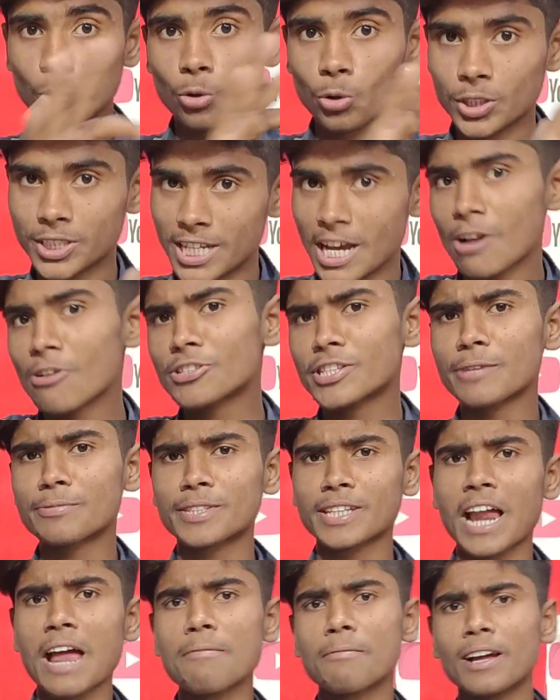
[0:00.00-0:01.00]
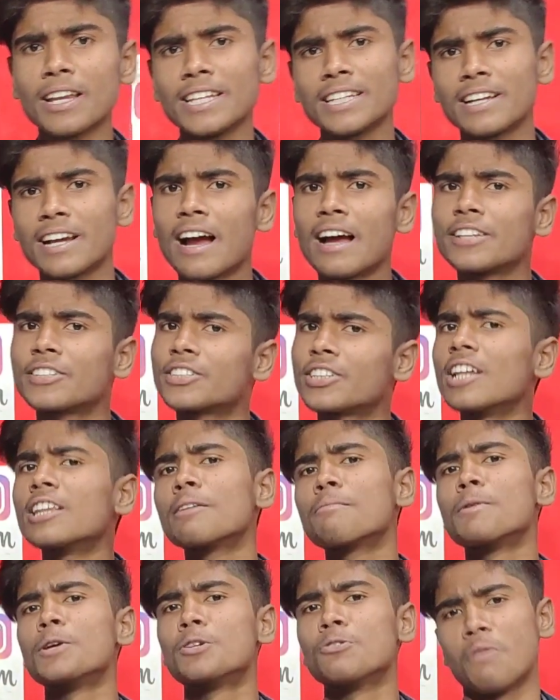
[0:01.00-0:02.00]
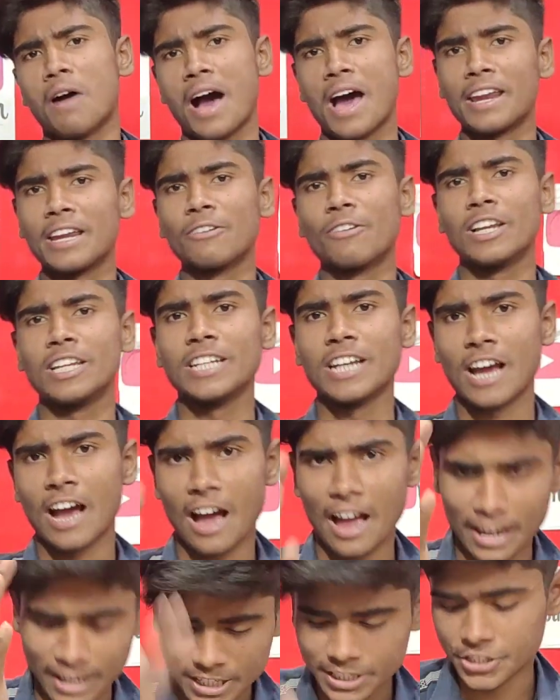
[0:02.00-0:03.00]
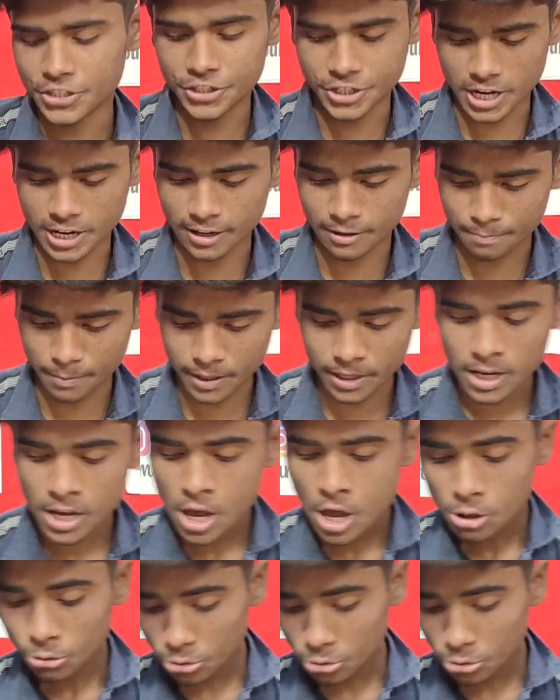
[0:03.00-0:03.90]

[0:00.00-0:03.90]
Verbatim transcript: तो चैनल सब्सक्राइब कर लीजिएगा जल्द वीडियो आने वाली है इस चैनल पर